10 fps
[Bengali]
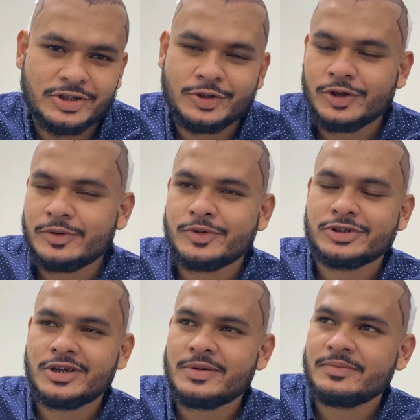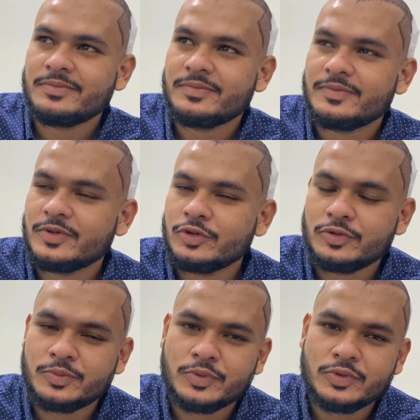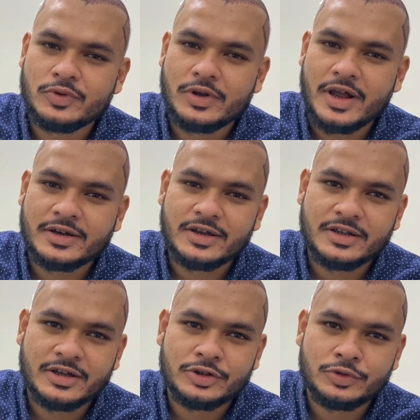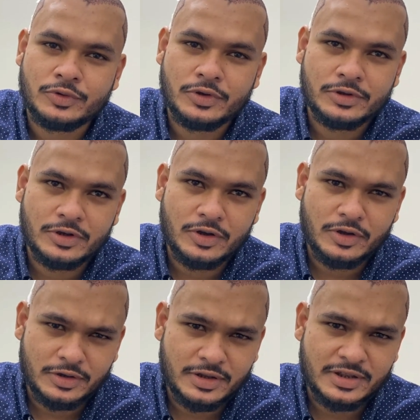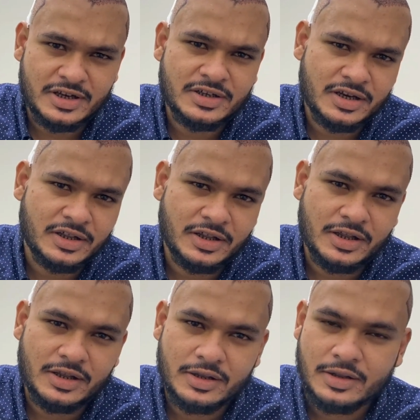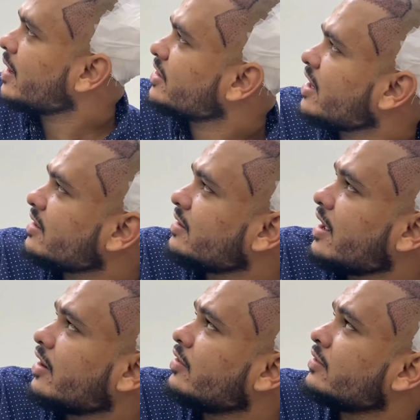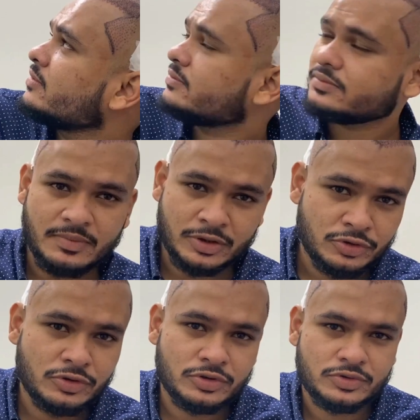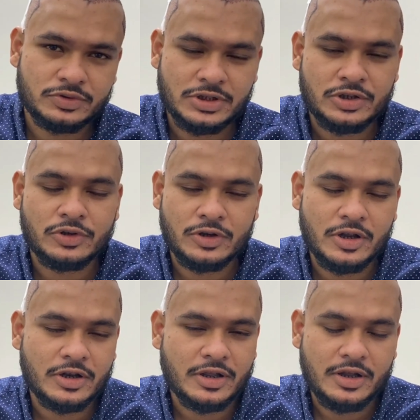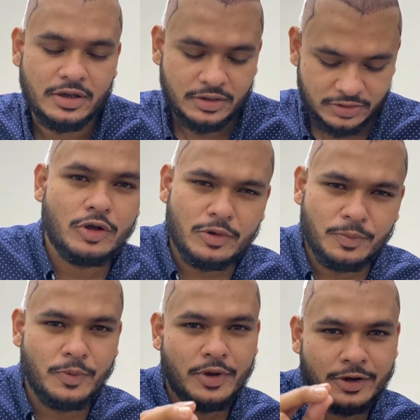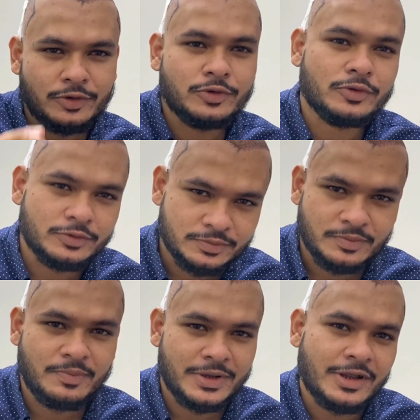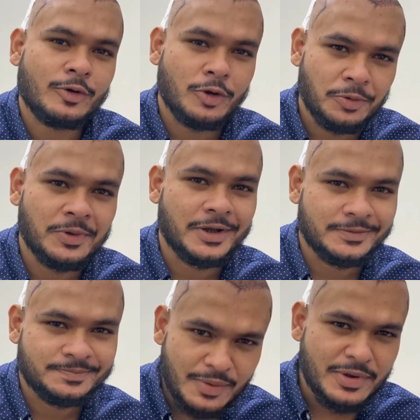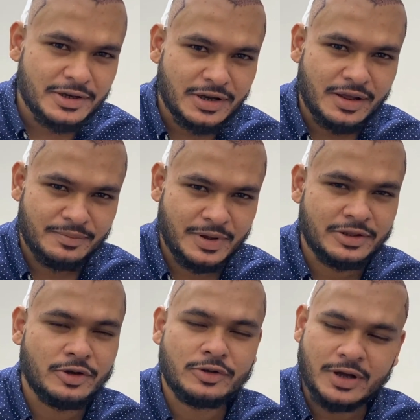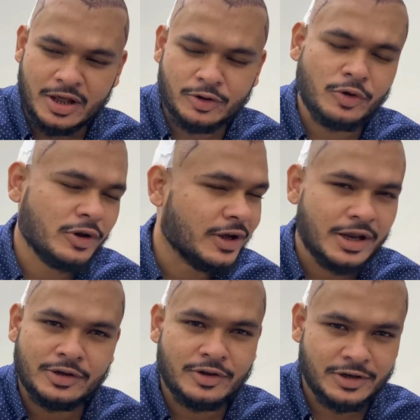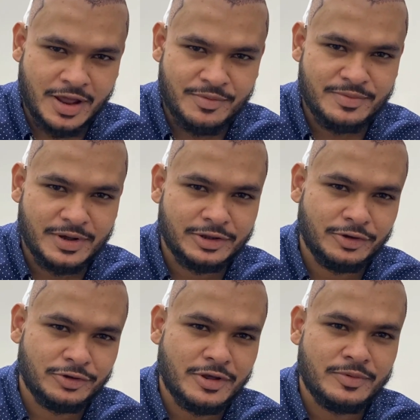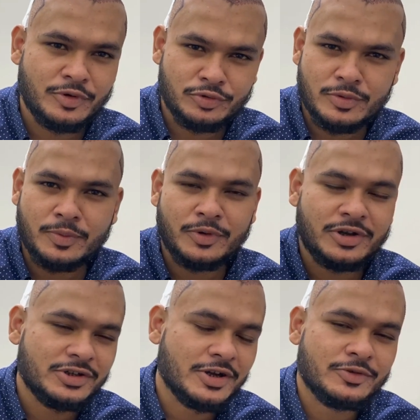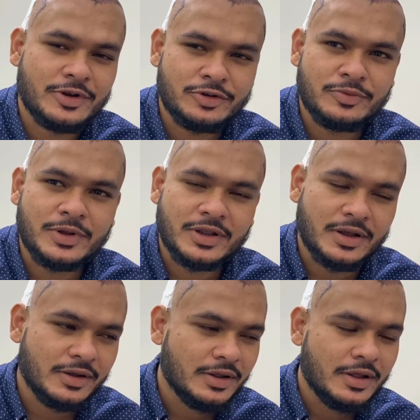শেষ করে বসলাম দুপুর একটা থেকে শুরু হয়েছিল দেড়টার দিকে প্রায় সাতটা এখন মাত্র শেষ হইলো আর কি অল্প একটু ব্যথা করবে আমি একটা ব্যক্তিগত কারো করে কারো করে না আমি ব্যক্তিগত আমি অনুভব করেছি একটু একটু ব্যথা